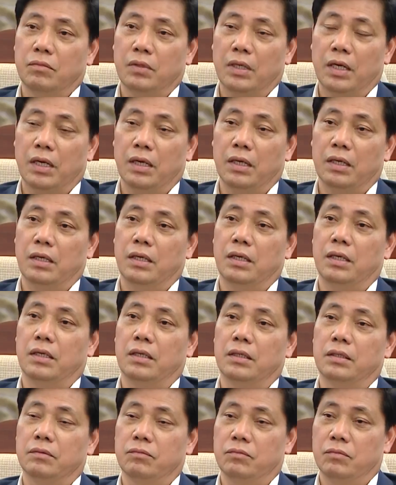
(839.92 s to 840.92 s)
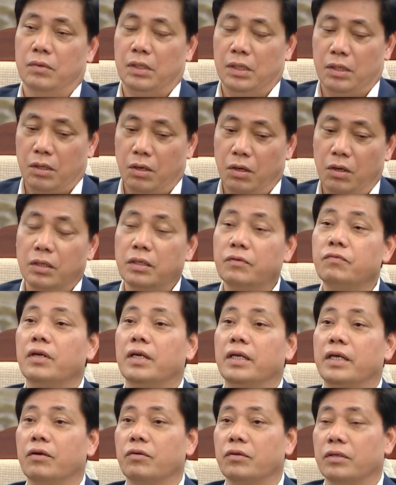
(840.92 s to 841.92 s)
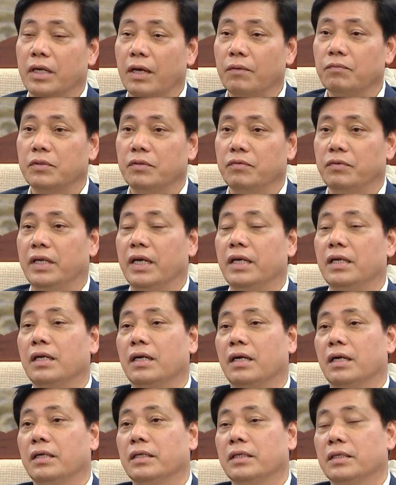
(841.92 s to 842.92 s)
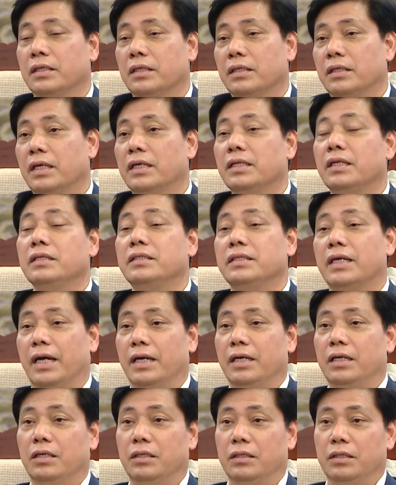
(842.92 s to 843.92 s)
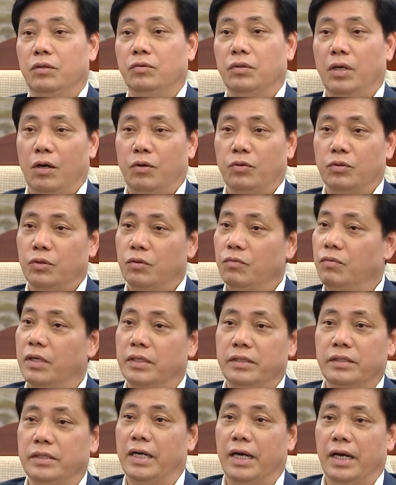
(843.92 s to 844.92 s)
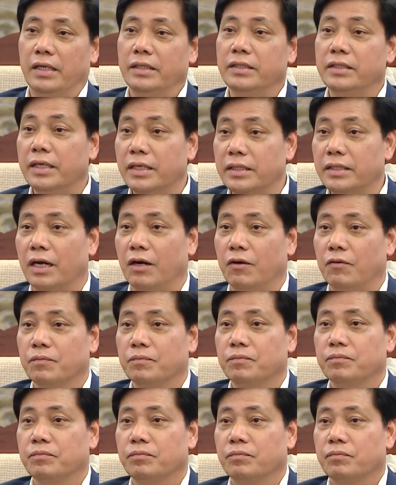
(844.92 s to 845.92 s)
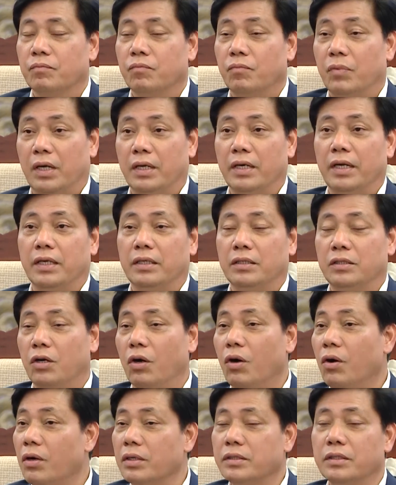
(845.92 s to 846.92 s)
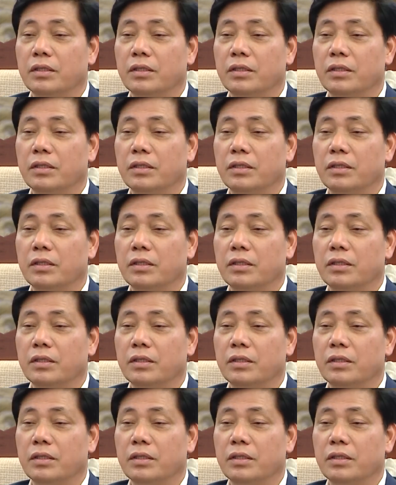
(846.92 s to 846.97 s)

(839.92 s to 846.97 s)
là là là có cái vật liệu để đắp tại vì đây là đây là dự án đấu thầu không phải là án chỉ định thầu và cái này rõ ở